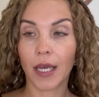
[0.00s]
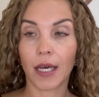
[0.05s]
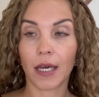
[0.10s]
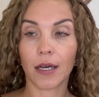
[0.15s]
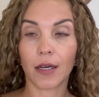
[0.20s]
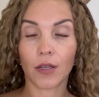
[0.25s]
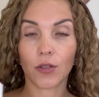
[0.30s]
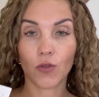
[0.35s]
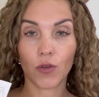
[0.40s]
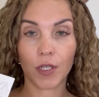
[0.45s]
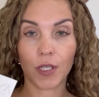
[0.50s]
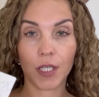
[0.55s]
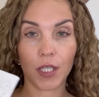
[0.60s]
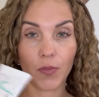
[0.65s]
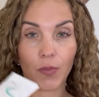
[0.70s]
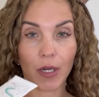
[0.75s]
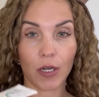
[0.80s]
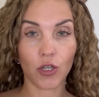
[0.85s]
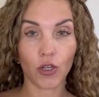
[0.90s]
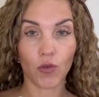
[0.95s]
А, то есть здесь
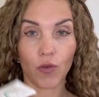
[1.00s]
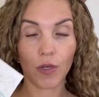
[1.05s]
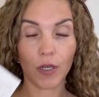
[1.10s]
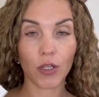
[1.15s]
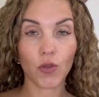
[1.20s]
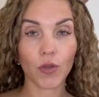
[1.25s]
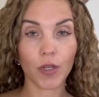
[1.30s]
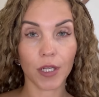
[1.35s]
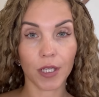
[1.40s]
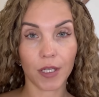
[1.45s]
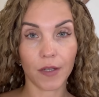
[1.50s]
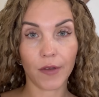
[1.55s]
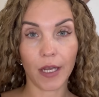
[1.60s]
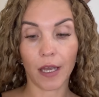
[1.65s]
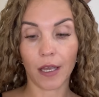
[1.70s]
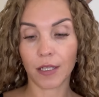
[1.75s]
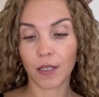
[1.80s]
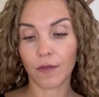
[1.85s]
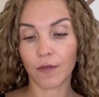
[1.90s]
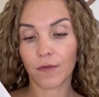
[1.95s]
порошок, который
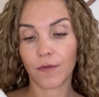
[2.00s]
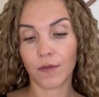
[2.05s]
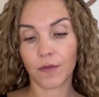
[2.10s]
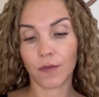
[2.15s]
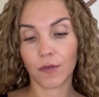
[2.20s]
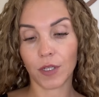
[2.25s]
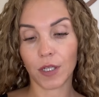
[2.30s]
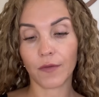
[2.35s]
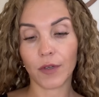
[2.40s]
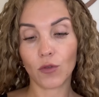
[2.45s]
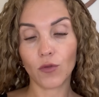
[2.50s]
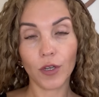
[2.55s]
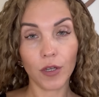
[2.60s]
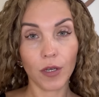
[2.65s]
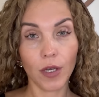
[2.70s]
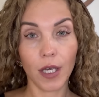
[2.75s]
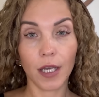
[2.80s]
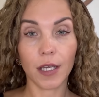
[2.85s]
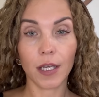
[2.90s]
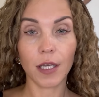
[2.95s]
растворяете с водой
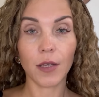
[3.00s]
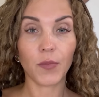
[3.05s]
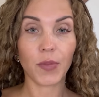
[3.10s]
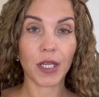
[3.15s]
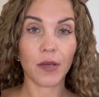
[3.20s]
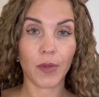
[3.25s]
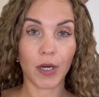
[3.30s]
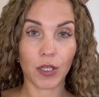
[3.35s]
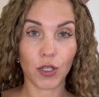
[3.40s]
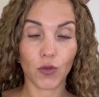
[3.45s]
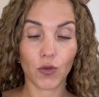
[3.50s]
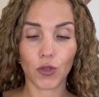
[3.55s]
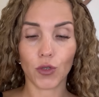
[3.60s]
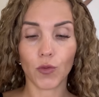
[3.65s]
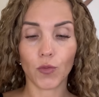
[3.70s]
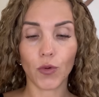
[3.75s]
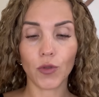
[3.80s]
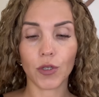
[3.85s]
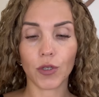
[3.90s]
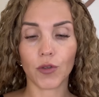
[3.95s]
и принимаете. То есть
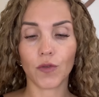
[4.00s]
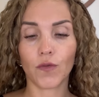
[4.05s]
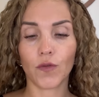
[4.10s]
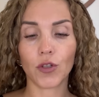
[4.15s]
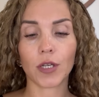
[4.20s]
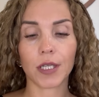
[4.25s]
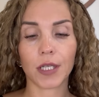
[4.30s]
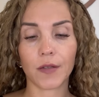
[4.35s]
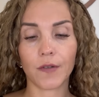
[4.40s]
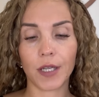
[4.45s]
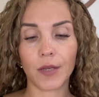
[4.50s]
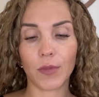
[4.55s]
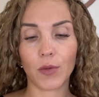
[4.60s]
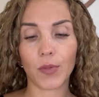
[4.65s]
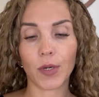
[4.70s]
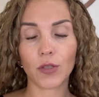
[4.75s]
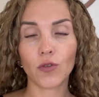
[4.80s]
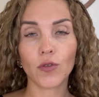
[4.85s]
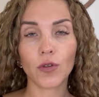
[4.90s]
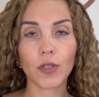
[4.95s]
он полностью водорастворимый
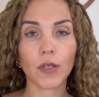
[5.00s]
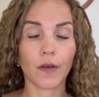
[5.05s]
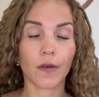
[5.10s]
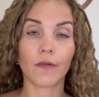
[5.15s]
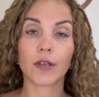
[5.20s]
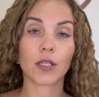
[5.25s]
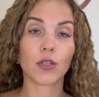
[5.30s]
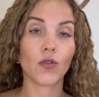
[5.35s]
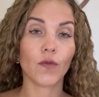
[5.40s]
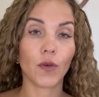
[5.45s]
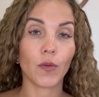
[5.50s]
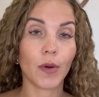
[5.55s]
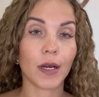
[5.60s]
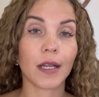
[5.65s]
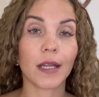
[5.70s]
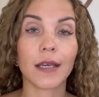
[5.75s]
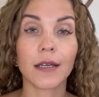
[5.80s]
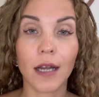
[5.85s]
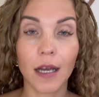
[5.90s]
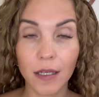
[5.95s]
продукт, в основе
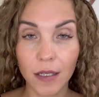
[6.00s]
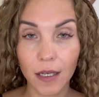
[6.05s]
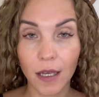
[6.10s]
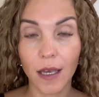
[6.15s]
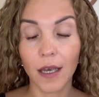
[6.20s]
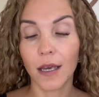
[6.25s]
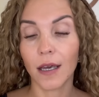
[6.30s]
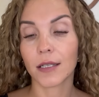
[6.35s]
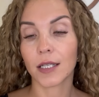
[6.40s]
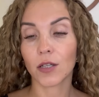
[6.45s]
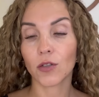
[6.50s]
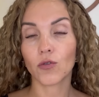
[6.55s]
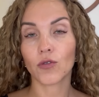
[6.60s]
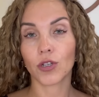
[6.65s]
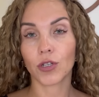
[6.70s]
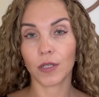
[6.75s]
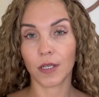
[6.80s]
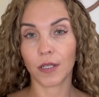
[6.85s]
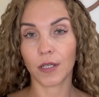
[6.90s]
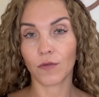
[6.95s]
барлей грас
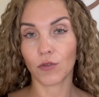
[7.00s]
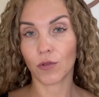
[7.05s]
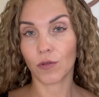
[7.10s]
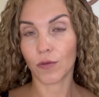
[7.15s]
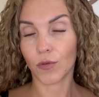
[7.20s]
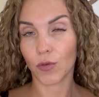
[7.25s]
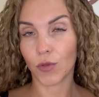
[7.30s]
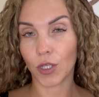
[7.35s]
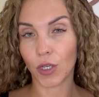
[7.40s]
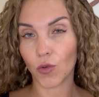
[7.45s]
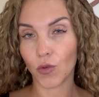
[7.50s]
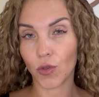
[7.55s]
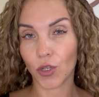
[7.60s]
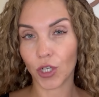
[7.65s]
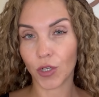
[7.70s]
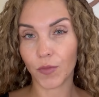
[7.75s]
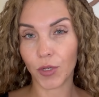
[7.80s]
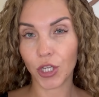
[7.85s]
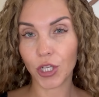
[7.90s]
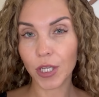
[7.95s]
заложен, это вот э,
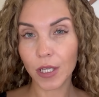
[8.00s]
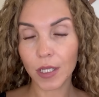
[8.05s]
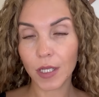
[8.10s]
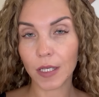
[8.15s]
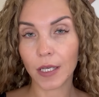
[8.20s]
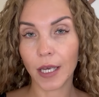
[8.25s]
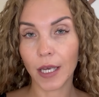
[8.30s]
зародыши пшеницы.